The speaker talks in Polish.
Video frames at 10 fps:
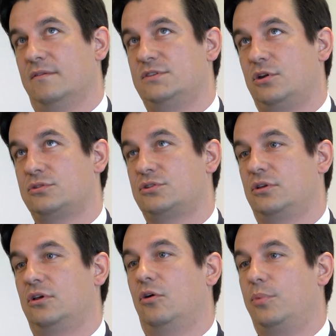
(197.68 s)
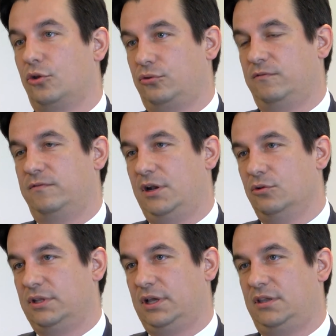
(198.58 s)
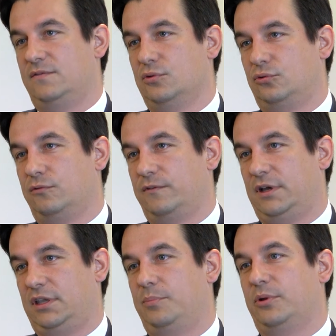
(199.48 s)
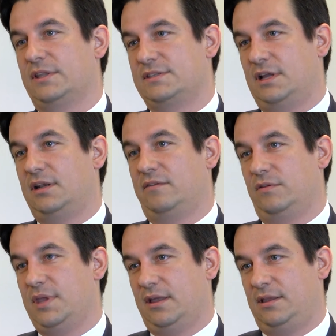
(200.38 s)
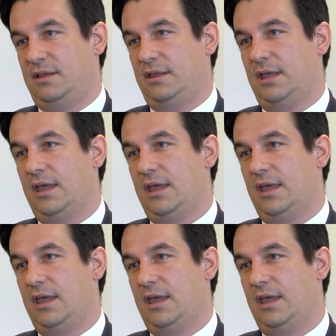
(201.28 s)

wzrost obrotów w walutach i w złotówkach i potencjalna wymiana,